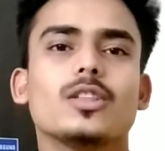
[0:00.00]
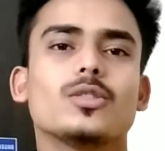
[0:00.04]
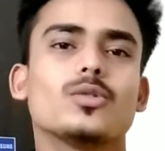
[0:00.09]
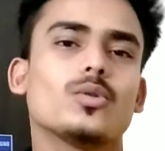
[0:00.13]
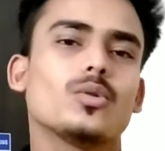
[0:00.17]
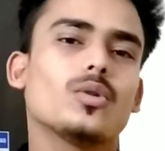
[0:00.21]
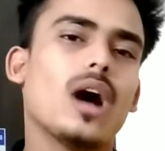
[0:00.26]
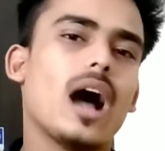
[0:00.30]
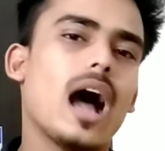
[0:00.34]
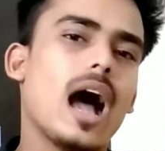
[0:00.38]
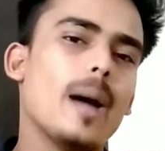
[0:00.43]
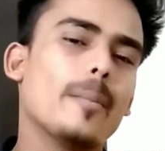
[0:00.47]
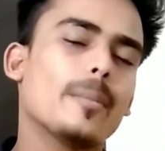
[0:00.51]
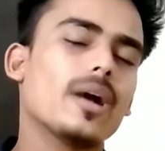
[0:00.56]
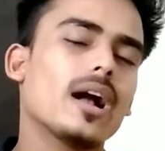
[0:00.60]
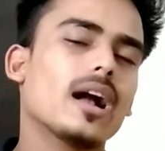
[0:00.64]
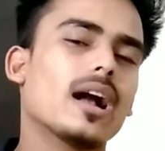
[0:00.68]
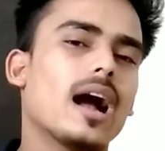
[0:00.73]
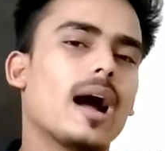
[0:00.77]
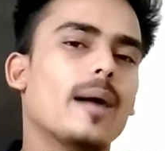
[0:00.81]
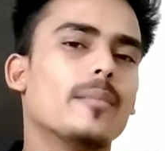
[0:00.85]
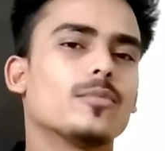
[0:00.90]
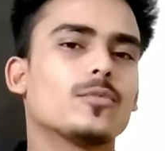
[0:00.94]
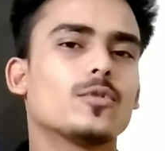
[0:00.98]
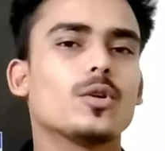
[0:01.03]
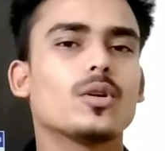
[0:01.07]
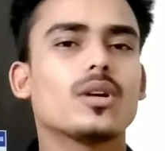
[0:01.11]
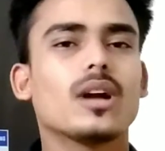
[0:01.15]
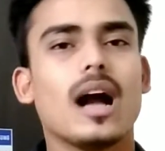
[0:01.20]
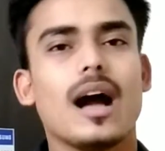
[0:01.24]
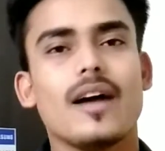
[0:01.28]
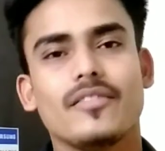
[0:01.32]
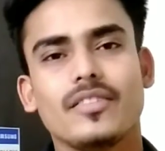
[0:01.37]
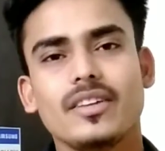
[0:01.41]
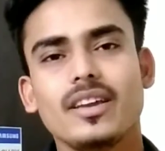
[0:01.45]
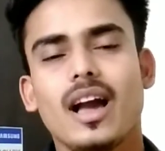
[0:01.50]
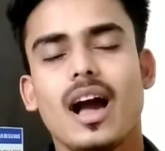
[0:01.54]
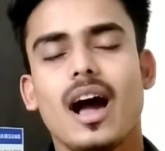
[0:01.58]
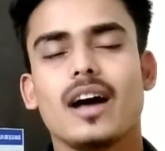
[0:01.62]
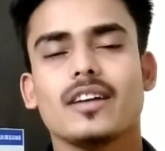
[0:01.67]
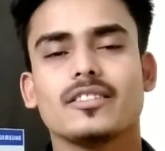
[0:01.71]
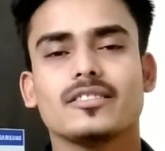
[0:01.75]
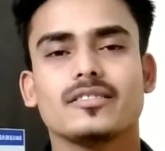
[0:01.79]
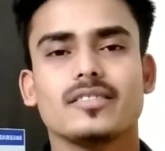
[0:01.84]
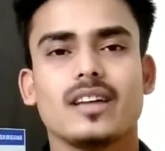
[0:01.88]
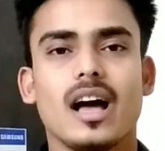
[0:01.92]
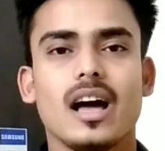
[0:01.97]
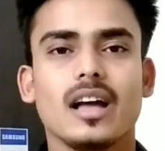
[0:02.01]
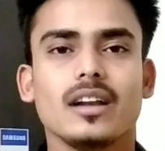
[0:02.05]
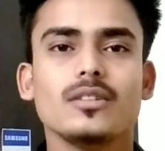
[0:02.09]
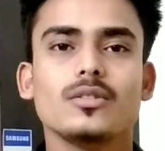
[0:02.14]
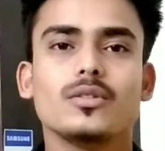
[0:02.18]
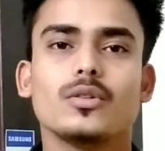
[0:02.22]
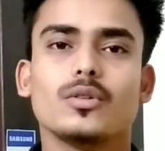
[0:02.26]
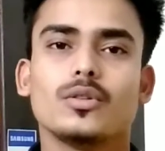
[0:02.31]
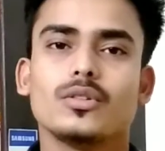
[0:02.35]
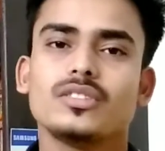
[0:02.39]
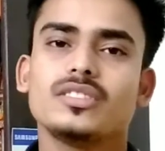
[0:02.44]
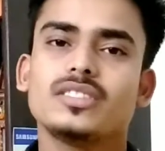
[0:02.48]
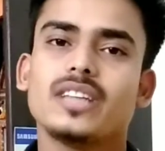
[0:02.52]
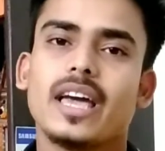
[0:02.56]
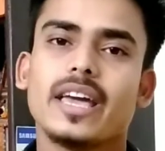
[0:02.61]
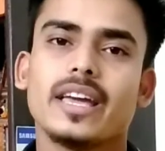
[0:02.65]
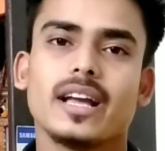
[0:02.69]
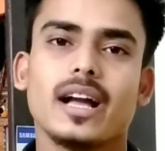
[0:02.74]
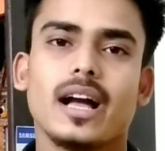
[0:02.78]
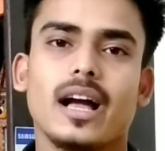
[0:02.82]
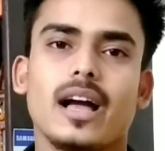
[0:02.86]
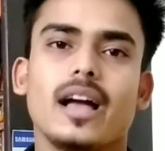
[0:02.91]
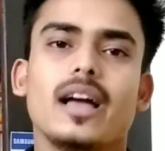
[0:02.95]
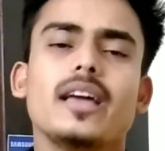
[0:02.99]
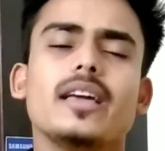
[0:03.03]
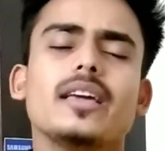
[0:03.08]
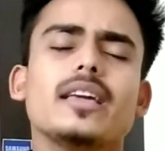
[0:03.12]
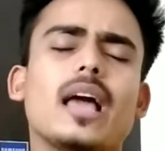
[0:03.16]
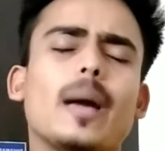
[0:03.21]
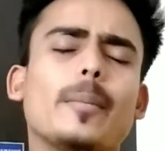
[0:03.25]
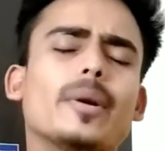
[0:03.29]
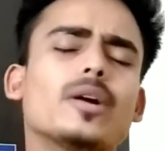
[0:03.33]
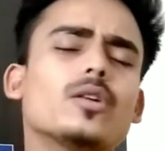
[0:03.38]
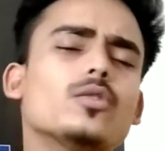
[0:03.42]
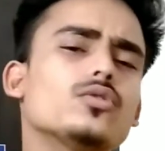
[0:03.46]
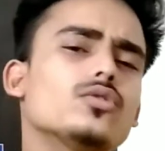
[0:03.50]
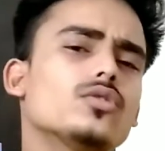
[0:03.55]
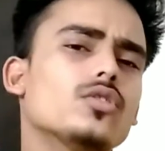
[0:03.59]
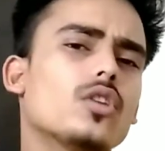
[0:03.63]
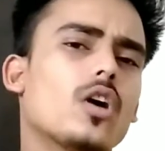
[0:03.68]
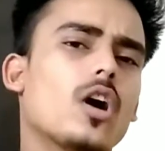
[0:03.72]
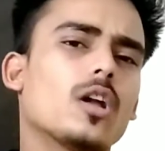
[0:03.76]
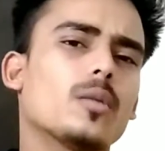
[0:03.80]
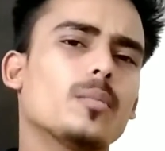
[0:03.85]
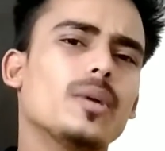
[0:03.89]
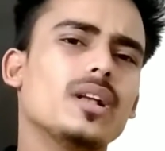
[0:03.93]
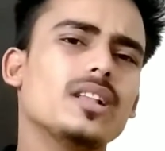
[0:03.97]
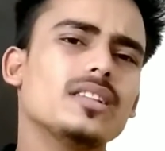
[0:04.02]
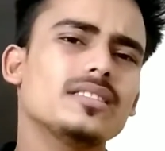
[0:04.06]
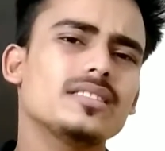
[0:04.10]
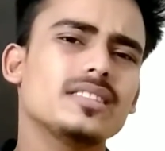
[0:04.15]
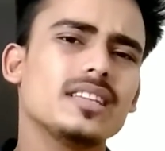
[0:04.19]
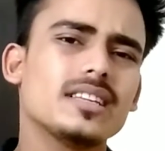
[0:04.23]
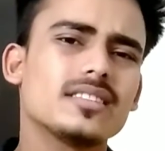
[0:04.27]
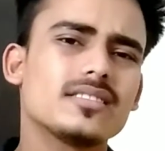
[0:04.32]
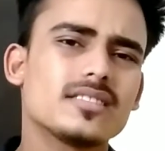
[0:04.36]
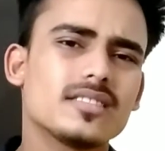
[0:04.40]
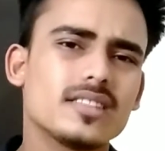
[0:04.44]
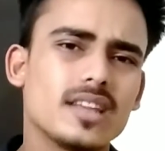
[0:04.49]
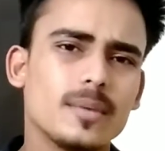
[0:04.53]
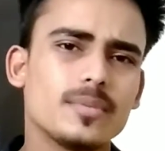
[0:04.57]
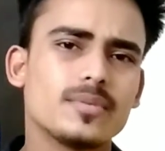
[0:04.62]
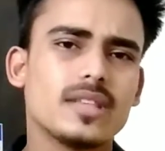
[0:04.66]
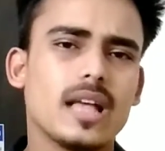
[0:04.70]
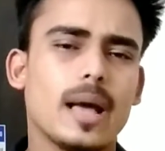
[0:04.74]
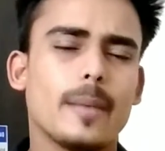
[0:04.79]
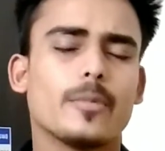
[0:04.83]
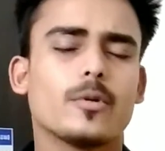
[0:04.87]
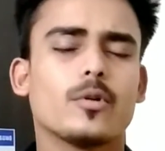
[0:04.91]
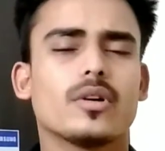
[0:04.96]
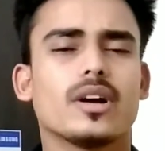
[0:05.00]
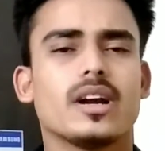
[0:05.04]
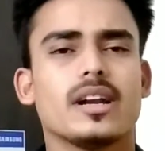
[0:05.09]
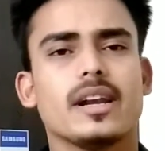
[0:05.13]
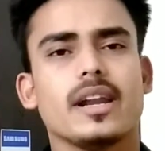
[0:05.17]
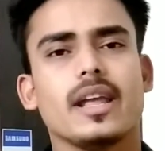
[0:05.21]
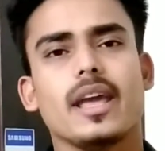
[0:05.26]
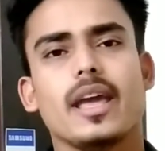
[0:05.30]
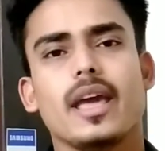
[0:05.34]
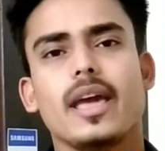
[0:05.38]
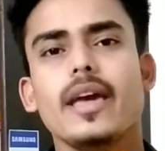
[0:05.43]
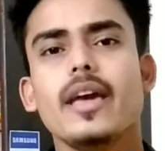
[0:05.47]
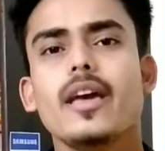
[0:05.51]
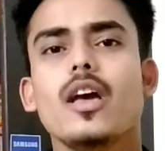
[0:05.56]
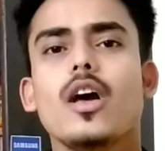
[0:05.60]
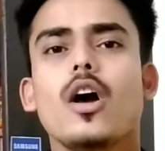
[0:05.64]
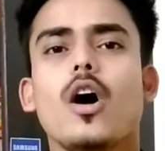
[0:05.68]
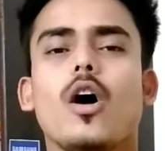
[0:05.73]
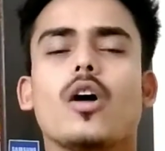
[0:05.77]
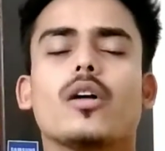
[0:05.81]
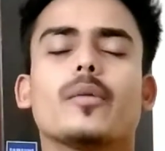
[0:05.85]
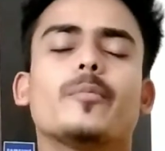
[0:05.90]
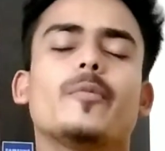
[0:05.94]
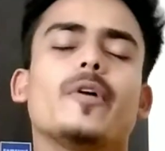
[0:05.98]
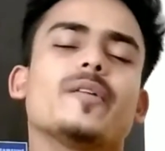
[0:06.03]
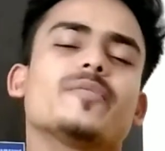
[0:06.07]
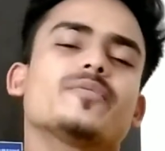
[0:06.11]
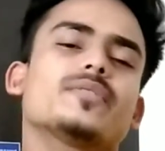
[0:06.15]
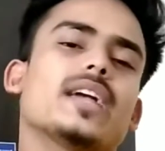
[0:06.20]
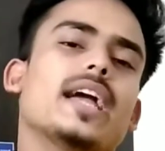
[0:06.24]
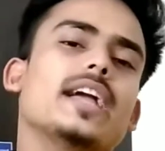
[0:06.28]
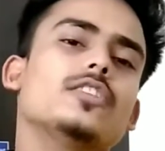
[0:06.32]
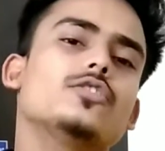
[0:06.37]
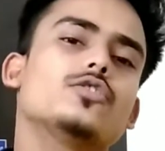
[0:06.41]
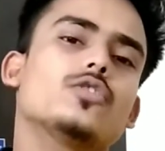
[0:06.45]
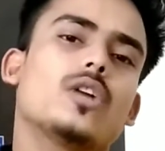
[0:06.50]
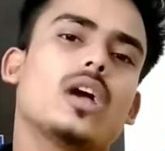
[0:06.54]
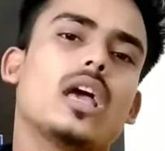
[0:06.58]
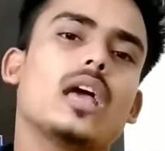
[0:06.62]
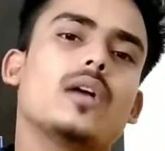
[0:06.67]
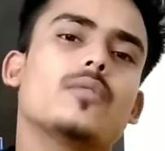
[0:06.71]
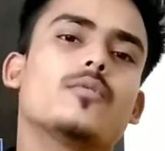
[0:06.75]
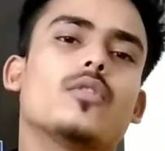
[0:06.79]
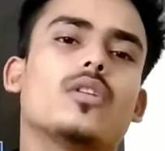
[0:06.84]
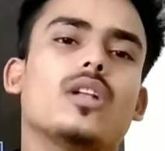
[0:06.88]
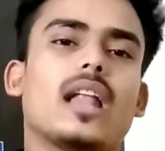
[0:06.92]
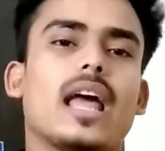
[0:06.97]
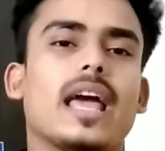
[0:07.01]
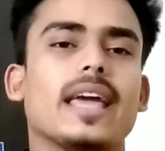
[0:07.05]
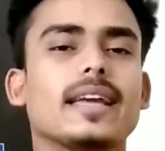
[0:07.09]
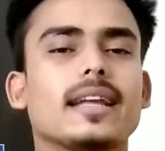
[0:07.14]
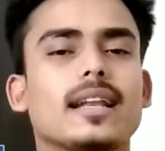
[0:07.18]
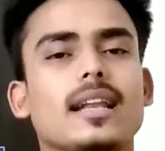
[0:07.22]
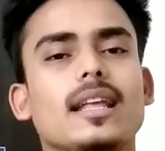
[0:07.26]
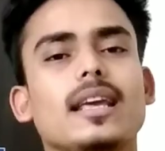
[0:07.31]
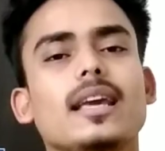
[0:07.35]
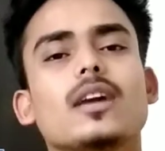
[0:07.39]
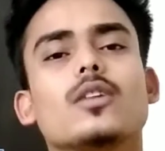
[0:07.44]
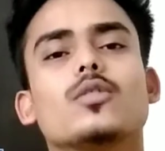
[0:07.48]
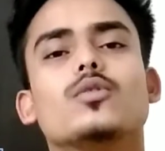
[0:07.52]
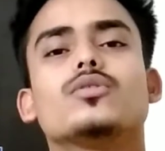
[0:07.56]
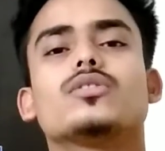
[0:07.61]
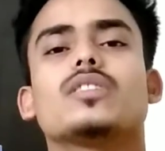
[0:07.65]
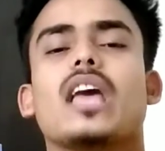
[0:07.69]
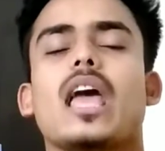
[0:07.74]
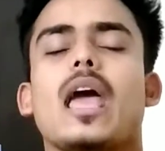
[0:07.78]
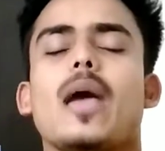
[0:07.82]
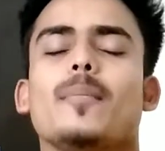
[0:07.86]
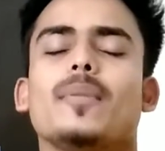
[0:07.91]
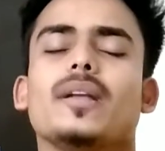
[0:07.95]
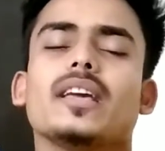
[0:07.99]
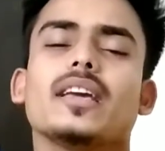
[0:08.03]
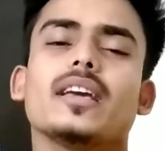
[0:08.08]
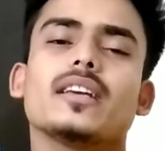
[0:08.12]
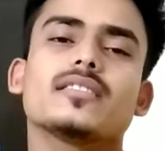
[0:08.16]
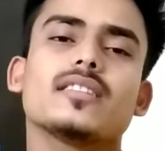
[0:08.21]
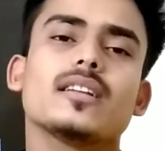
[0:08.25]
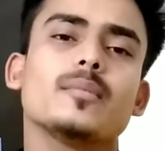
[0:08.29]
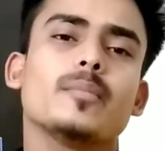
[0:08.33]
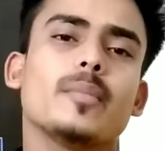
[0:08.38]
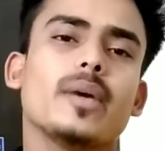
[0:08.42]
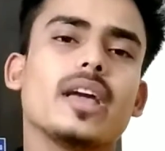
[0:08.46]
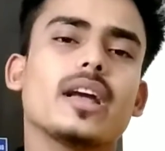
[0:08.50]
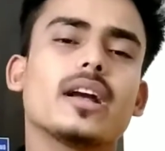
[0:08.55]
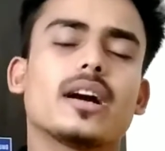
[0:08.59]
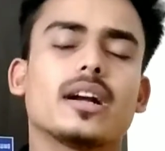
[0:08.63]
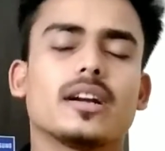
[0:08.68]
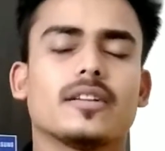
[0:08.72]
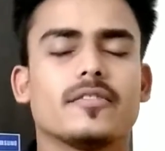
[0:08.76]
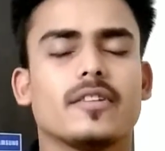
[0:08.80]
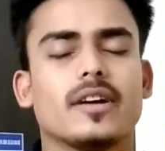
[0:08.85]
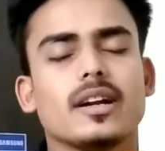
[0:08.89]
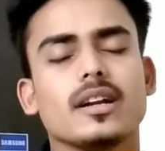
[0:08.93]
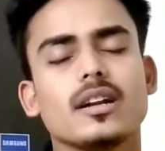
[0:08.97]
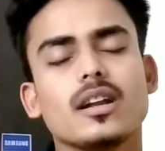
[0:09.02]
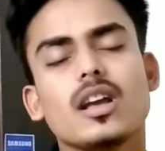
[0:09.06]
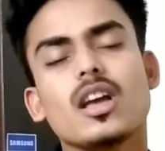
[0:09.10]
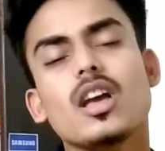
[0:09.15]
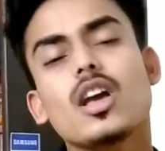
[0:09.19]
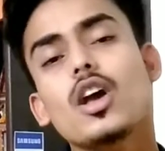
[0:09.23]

तो आपका काम तो काफ़ी आसान हो जाएगा यहाँ पर कुछ नॉर्मल सी स्टेप्स आपको करने हैं और वेबसाइट जो है वो लाइकली कुछ एप्लीकेशन में कन्वर्ट